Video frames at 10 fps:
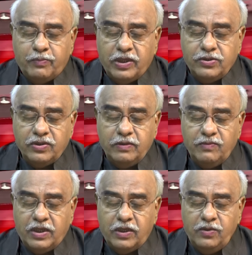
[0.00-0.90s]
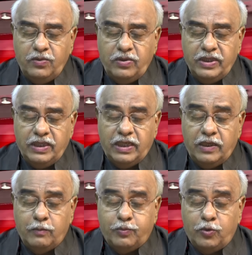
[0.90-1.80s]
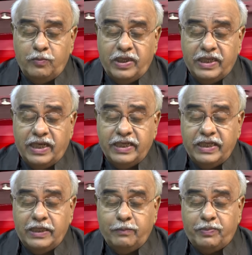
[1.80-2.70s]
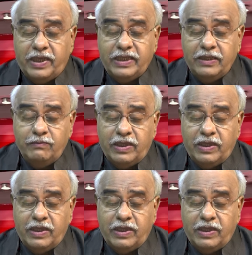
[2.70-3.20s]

ప్రస్తుతం కర్నూలు జిల్లాలో భూమా నాగిరెడ్డి పార్టీ